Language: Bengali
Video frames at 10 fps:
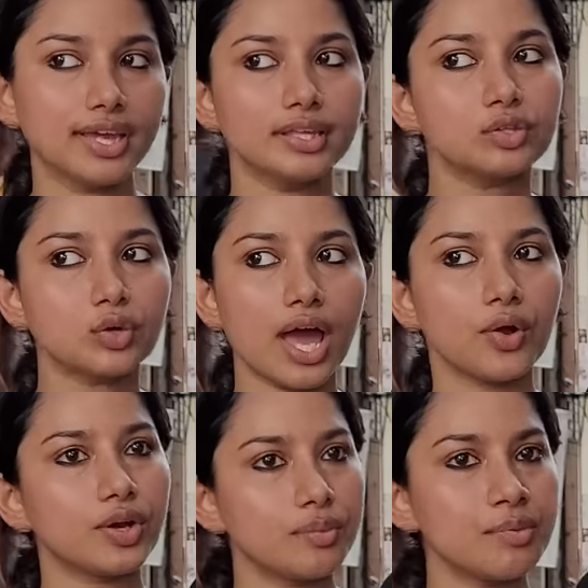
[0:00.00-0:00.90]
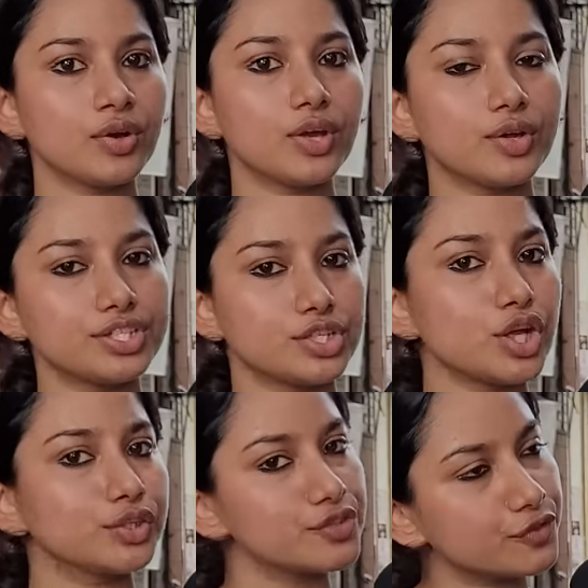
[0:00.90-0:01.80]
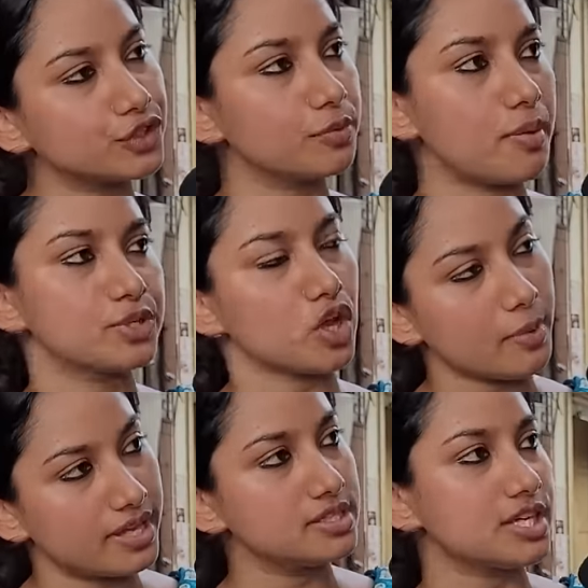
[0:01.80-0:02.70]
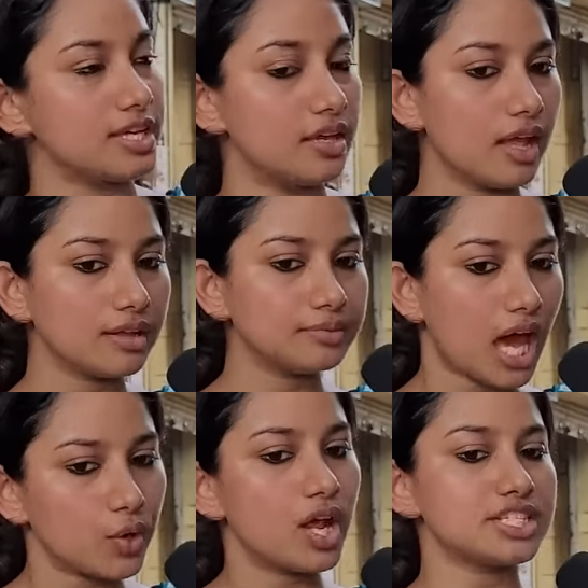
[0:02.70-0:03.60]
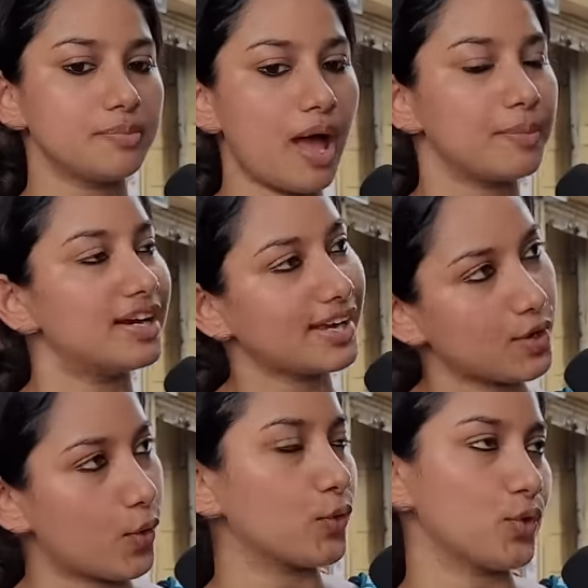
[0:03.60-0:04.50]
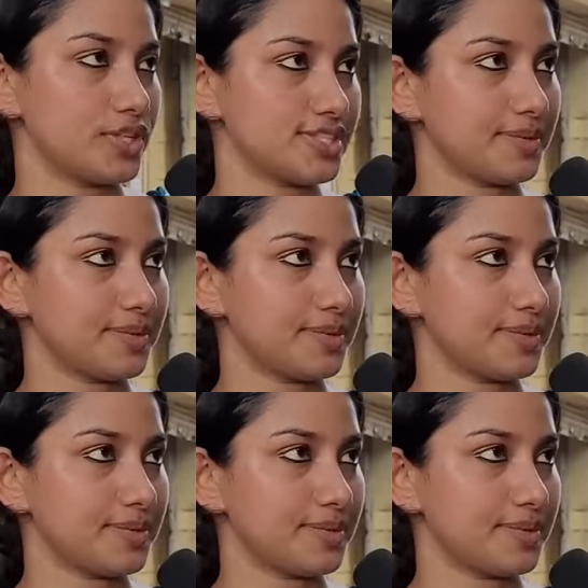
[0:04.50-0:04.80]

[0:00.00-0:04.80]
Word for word: কিন্তু এখন আমি মনে করি সেটা স্বতঃস্ফূর্তভাবে সবাই সেই ধারণা সেই ভাবনাটাকে গ্রহণ করেছে